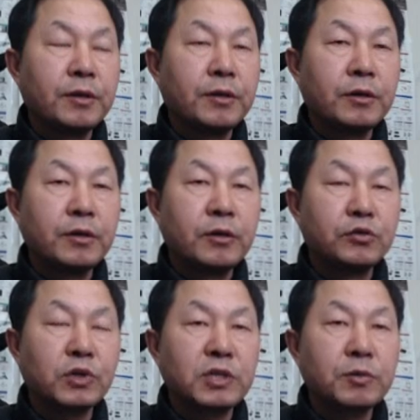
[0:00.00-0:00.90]
어,
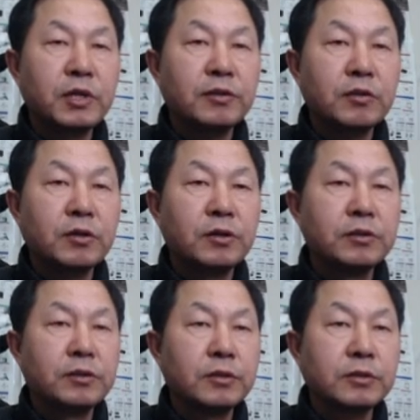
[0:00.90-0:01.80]
조개잡이를
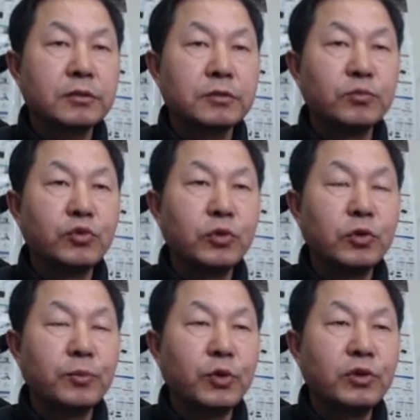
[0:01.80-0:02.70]
했던 그
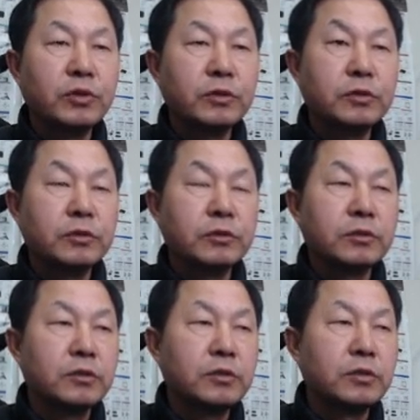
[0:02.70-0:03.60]
무료
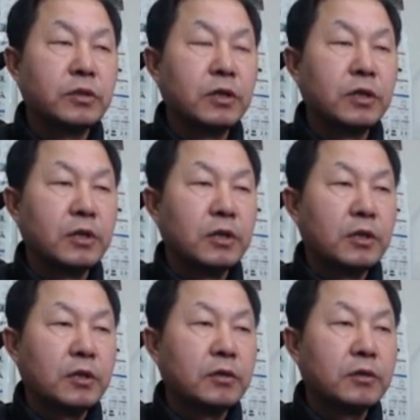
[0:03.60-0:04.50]
포인트들을
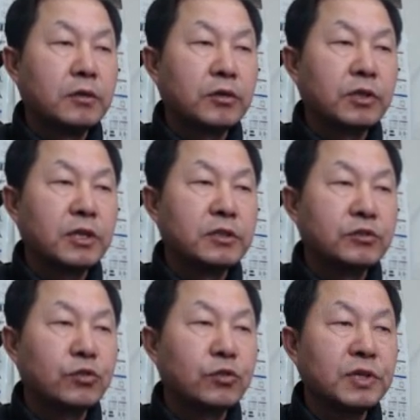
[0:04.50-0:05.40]
어, 여기다 이제
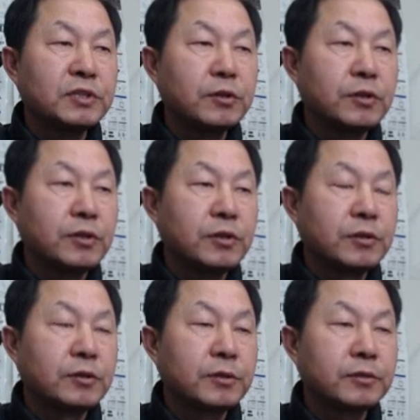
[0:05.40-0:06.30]
수록을 했어요.
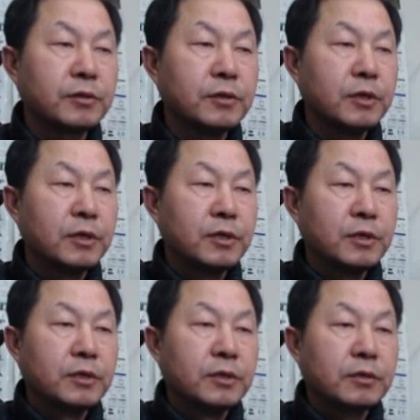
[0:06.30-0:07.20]
그래서
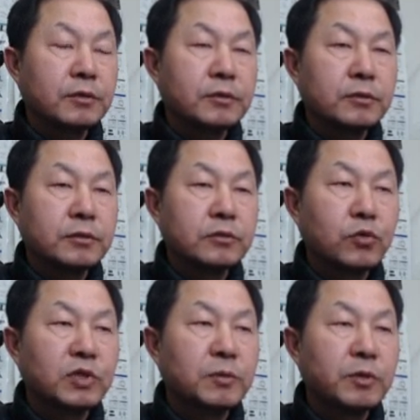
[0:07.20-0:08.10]
그
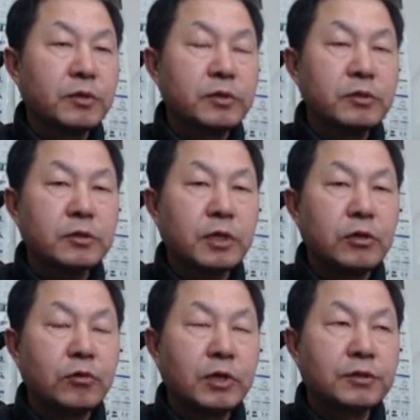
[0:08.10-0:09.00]
조개잡이를
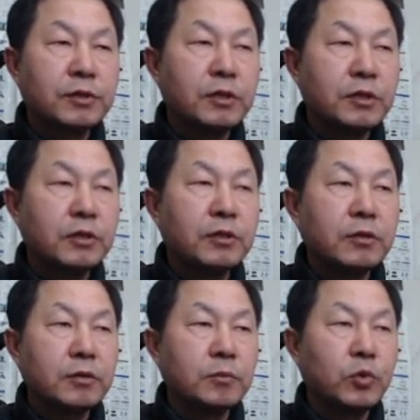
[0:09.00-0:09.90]
가려고 하는데
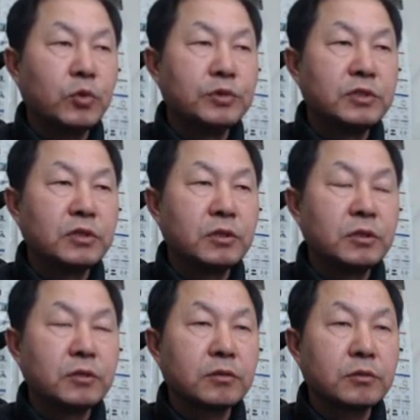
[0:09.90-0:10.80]
뭐 이제
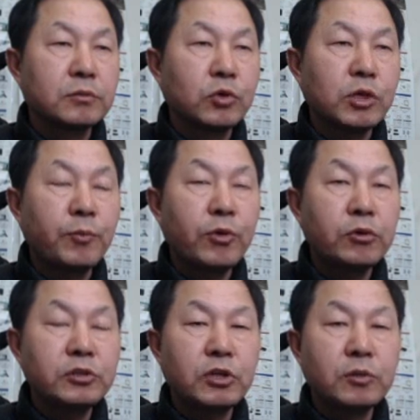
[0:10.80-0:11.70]
그 뭐
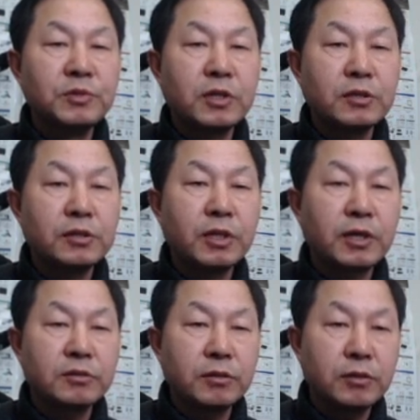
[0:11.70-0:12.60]
갯벌 체험장 같은 데
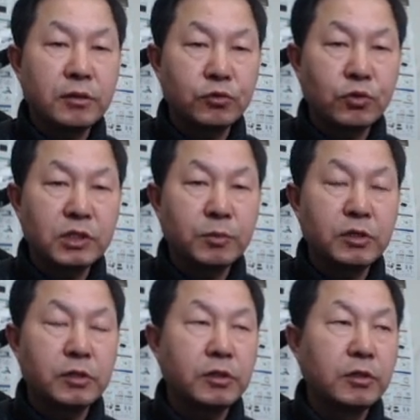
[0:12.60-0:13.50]
가서
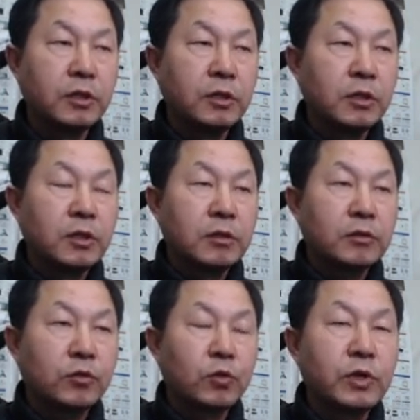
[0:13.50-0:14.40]
조개잡이를
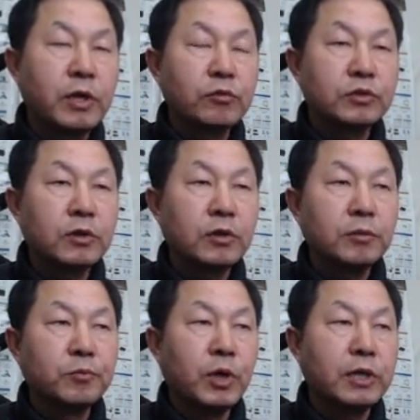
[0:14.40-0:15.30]
돈을
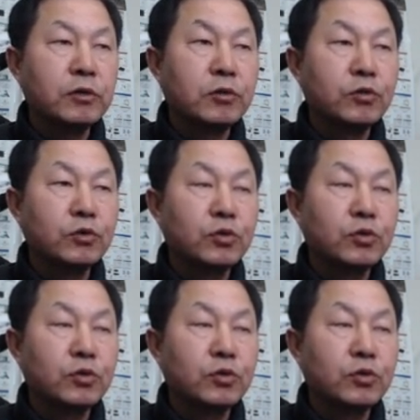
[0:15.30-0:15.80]
내고서 뭐 하는 것도